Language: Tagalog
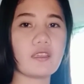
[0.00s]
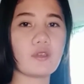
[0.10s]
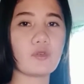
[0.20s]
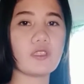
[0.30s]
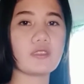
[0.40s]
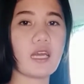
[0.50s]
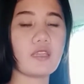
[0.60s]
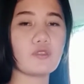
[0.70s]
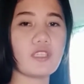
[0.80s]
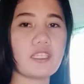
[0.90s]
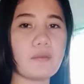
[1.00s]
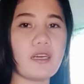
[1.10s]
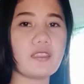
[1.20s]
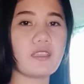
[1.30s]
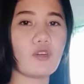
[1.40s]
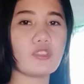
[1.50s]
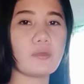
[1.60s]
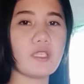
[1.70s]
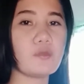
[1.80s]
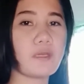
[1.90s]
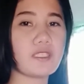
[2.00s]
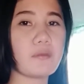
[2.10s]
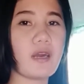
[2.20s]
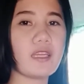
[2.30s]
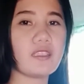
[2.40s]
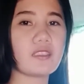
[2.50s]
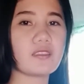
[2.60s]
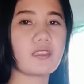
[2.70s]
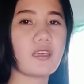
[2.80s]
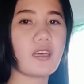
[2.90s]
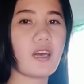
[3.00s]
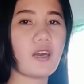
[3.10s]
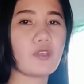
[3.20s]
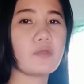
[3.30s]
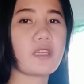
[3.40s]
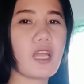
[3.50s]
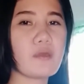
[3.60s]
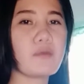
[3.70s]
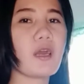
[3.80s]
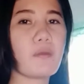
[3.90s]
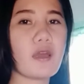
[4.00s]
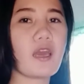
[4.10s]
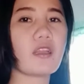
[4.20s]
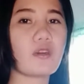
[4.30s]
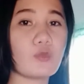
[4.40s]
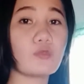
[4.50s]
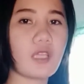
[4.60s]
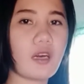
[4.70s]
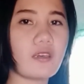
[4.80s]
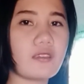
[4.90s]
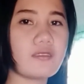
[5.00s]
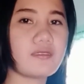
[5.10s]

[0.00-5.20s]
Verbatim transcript: At ako'y talo na naman. Ako na may yung patamain at ako'y maraming babayarang utang.